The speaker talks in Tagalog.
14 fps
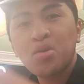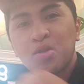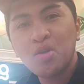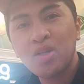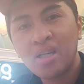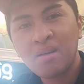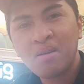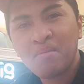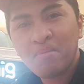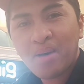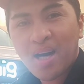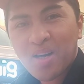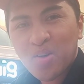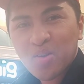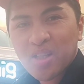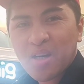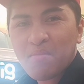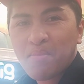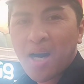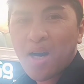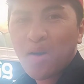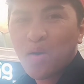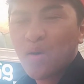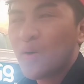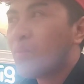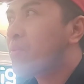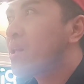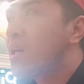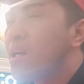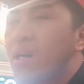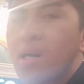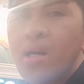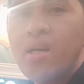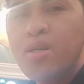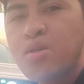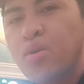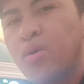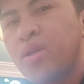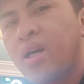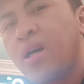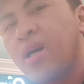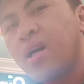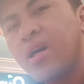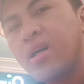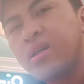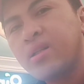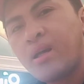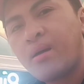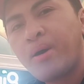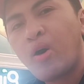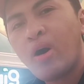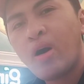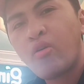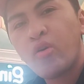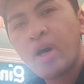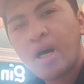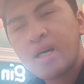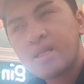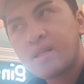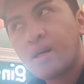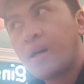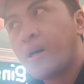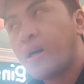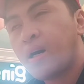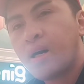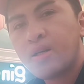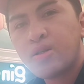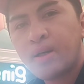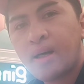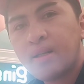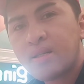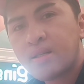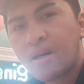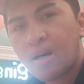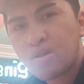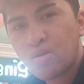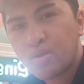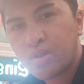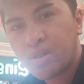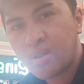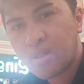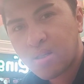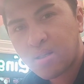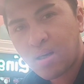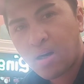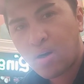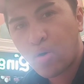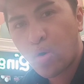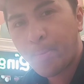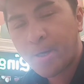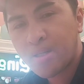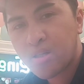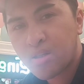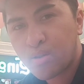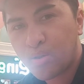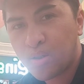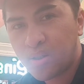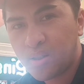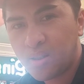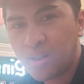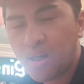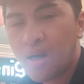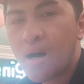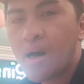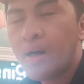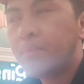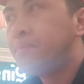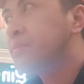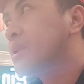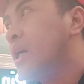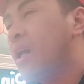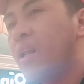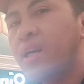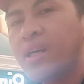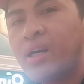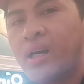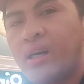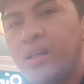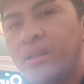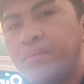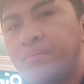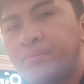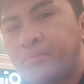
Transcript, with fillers: gusto na na ng bagong trabaho so nagtrabaho ako as a sales associate sa Robinson Iligan